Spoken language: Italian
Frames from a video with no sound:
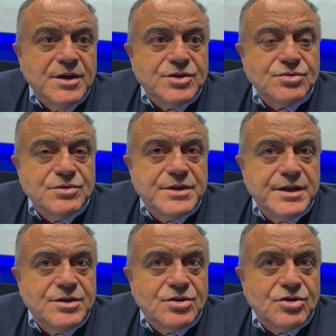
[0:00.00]
su un
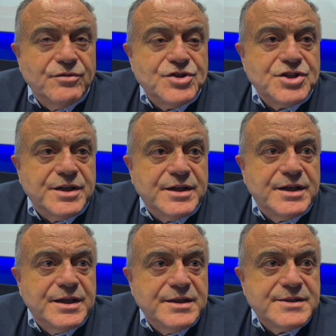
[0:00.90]
territorio dove c'è
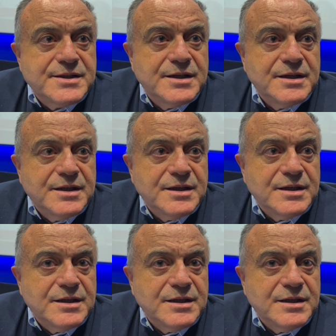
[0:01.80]
ricchezza e, e,